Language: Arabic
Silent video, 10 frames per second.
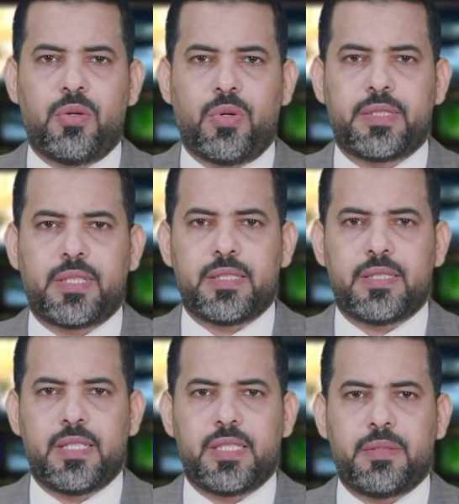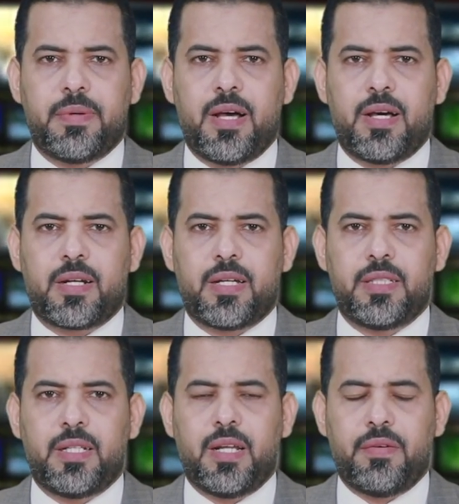وتعزيز
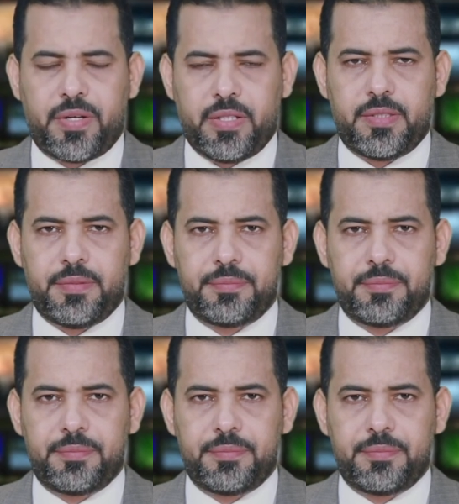مهارات الأفراد